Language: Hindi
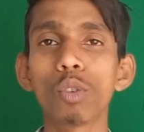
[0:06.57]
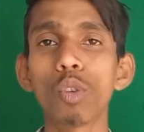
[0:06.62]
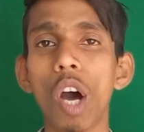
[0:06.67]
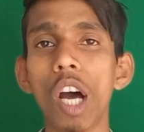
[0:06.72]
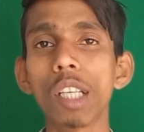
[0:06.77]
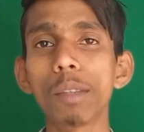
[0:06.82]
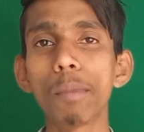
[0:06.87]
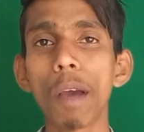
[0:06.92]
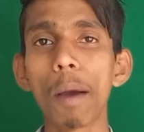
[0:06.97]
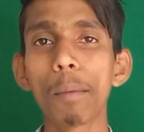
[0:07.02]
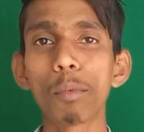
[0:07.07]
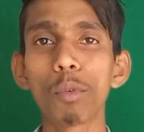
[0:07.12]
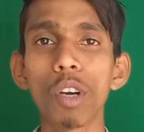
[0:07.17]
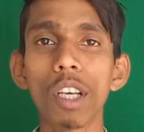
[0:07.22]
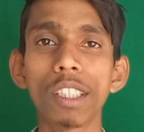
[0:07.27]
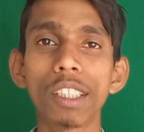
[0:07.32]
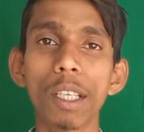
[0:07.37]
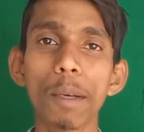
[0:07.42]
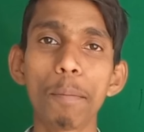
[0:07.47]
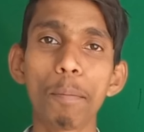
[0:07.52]
तो आज मैं आपको
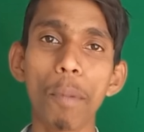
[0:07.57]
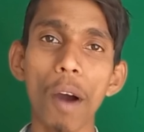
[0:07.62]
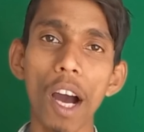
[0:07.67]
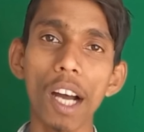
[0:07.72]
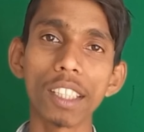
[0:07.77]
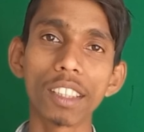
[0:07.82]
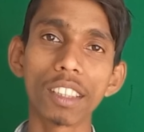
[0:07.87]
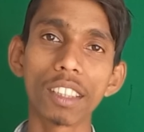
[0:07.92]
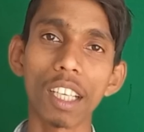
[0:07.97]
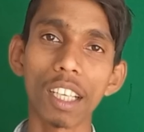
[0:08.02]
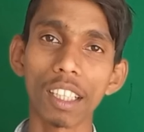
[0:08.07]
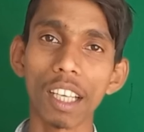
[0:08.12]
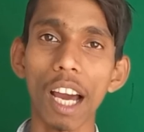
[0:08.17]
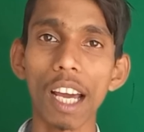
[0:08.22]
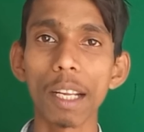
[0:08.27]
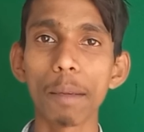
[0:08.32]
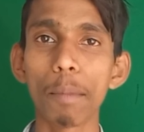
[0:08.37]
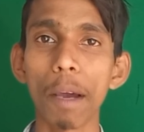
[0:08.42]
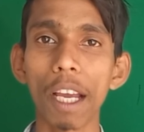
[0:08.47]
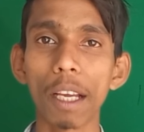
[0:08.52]
ऐसे पांच
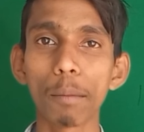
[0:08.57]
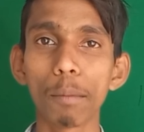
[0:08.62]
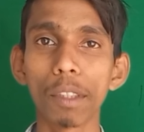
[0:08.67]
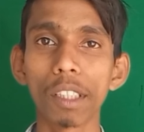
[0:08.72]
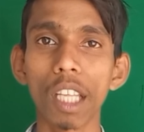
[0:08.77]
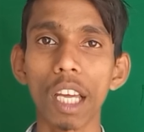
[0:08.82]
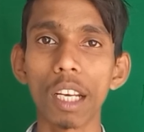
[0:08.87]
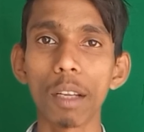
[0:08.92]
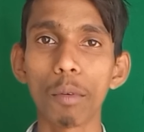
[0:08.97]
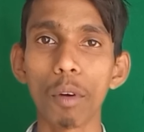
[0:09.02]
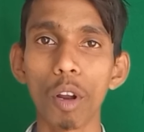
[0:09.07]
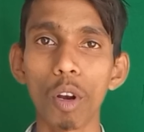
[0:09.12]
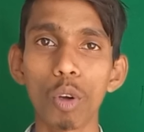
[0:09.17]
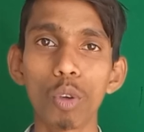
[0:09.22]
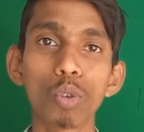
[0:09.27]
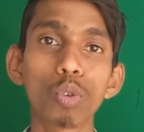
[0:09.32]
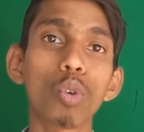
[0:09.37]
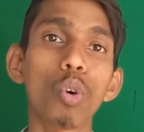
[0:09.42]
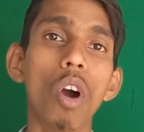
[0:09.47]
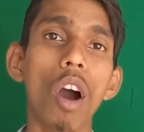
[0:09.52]
सरकारी बैंक बताने वाला
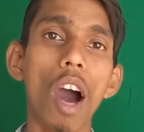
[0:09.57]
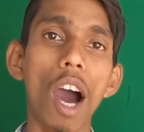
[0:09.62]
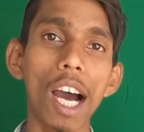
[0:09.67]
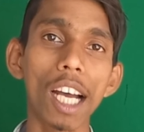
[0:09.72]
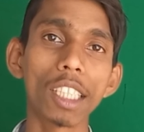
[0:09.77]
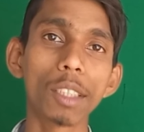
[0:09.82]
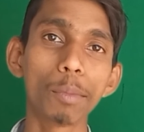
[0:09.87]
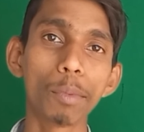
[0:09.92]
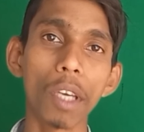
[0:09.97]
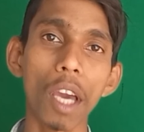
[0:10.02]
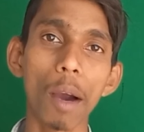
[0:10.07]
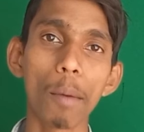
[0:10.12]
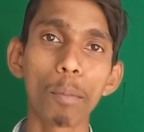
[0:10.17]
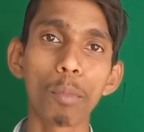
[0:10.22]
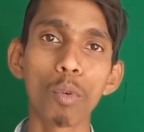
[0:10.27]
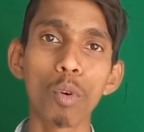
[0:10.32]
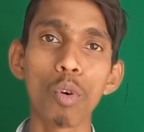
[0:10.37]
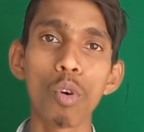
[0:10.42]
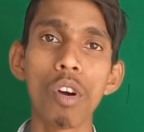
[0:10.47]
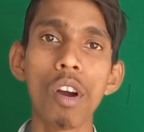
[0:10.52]
हूं जो आज भी
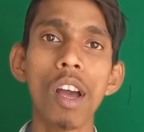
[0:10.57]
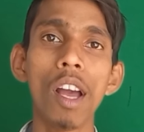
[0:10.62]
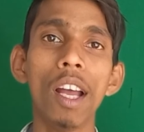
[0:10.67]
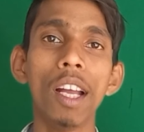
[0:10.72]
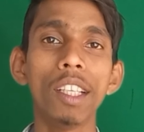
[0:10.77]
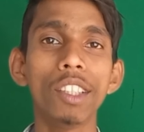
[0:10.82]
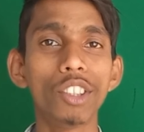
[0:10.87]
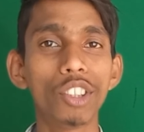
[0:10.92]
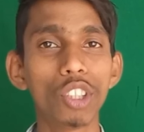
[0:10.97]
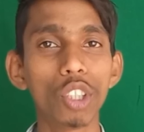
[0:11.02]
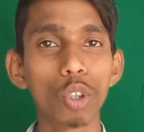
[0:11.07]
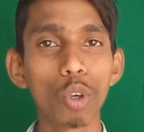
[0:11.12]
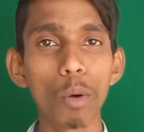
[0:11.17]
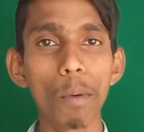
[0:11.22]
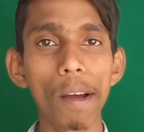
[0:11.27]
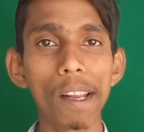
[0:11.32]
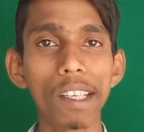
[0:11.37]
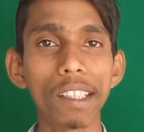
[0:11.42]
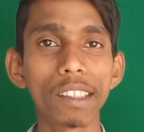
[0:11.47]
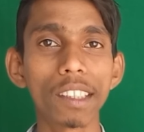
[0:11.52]
आपको जीरो
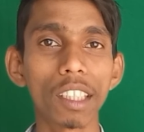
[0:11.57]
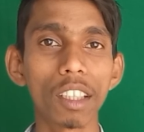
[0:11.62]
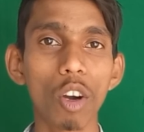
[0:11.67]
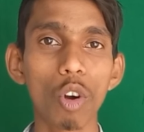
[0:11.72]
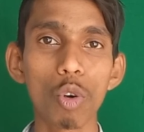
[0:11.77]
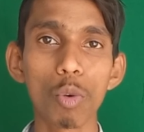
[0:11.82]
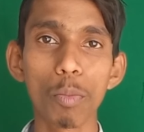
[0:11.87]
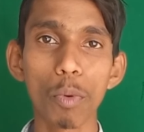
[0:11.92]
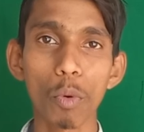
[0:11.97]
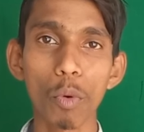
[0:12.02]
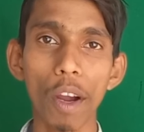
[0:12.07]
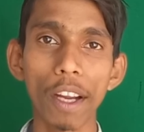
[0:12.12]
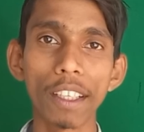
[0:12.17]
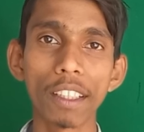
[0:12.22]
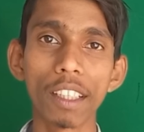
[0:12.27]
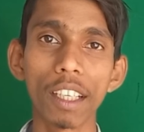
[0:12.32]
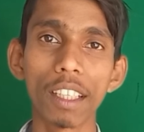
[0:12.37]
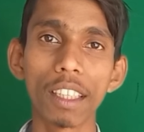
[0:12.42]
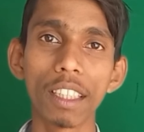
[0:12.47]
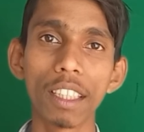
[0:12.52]
बैलेंस अकाउंट
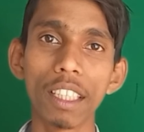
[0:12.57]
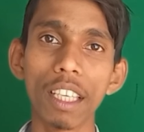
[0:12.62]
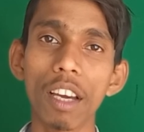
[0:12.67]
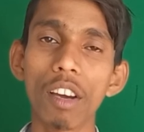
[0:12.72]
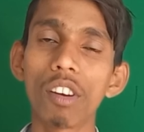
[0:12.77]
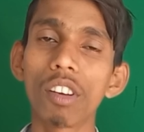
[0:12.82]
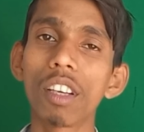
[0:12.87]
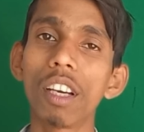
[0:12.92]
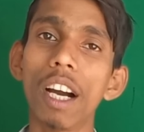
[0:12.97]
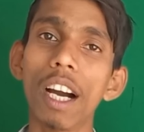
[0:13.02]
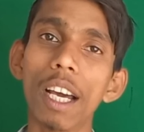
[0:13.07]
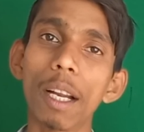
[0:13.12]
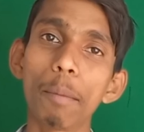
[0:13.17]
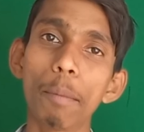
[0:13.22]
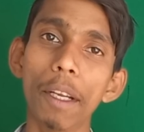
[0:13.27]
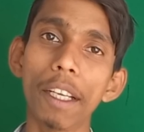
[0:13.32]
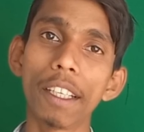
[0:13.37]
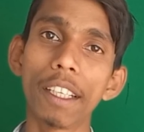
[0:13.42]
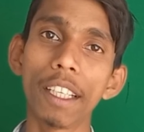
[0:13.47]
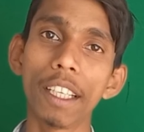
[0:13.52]
प्रोवाइड करती है और घर
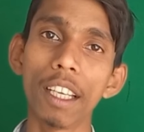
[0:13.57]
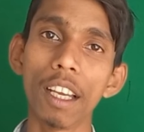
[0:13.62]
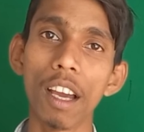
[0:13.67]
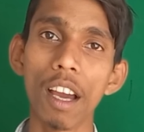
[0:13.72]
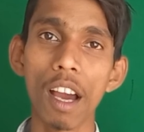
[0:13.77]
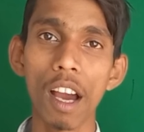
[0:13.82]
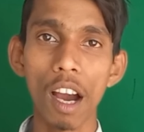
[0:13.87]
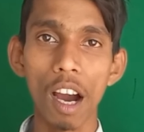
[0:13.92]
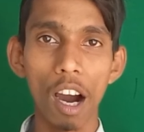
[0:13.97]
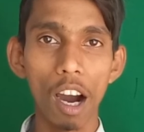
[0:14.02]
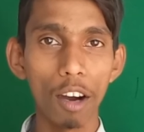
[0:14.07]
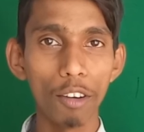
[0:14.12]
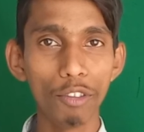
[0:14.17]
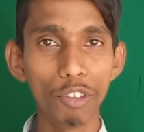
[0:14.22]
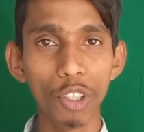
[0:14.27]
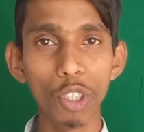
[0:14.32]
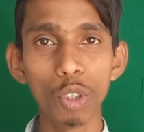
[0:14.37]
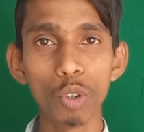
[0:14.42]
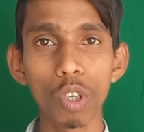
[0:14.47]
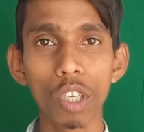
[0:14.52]
बैठे आप
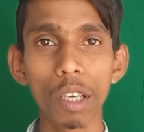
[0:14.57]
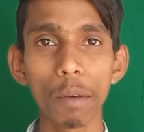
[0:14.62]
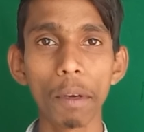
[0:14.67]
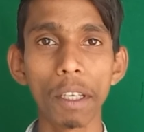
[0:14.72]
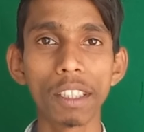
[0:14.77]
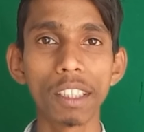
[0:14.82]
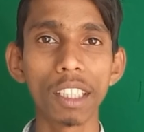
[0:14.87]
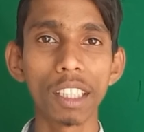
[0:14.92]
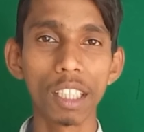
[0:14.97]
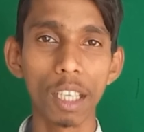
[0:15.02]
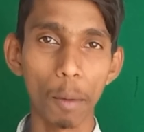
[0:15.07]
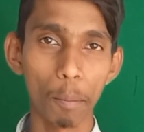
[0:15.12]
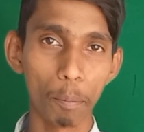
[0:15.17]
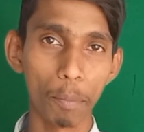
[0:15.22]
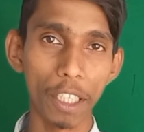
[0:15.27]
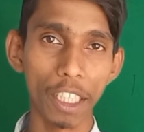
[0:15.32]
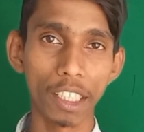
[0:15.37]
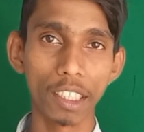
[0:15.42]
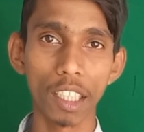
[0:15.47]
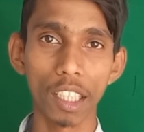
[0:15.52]
वीडियो के वैसे
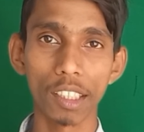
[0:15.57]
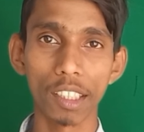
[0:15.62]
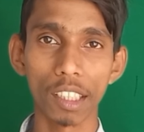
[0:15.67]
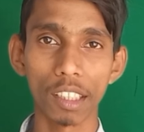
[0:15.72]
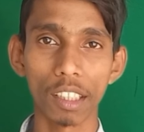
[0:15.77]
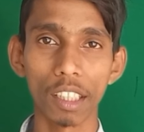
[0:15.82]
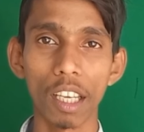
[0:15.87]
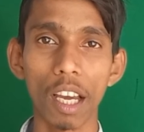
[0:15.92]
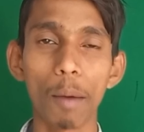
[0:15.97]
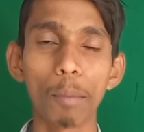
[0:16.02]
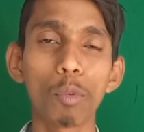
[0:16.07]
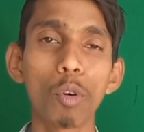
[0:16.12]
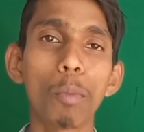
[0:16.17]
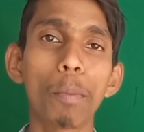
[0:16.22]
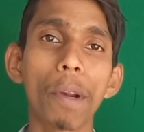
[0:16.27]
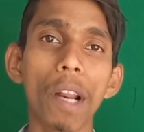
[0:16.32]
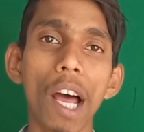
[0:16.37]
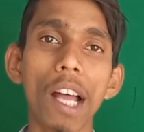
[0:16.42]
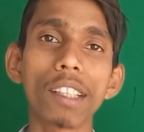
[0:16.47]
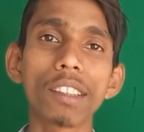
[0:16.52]
कंप्लीट कर सकते हैं आपको
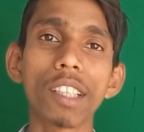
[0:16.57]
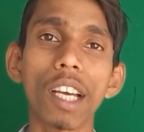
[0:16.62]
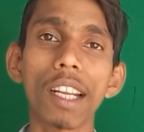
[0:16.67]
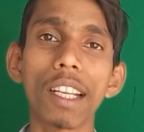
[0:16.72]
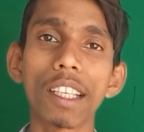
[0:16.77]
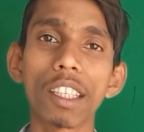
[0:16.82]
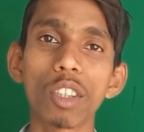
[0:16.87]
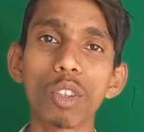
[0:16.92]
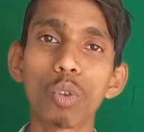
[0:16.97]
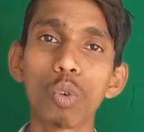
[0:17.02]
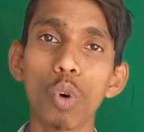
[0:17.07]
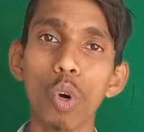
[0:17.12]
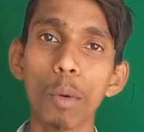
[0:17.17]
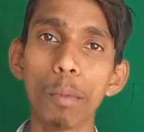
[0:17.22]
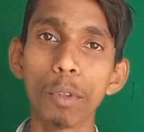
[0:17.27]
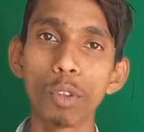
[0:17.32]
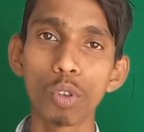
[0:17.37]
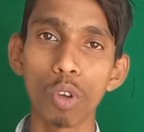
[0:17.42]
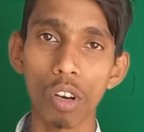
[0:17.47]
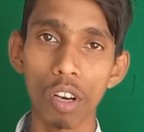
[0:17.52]
ब्रांच जाने की कोई
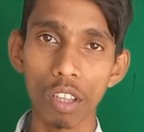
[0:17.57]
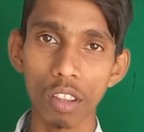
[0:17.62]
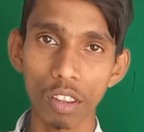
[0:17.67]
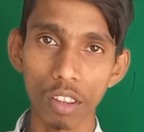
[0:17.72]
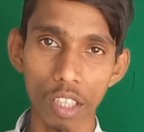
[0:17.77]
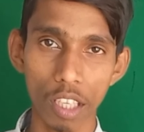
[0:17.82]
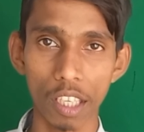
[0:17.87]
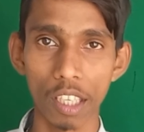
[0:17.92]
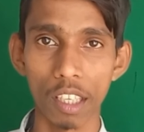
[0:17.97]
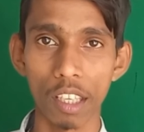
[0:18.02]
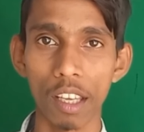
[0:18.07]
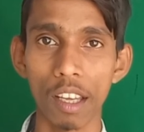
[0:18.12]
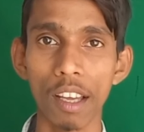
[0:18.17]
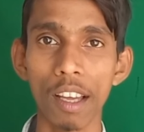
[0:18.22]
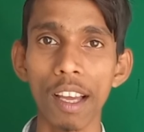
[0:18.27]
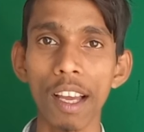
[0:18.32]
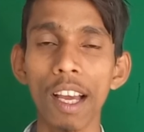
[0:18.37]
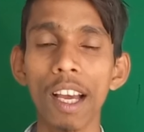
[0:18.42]
भी ज़रूरत नहीं है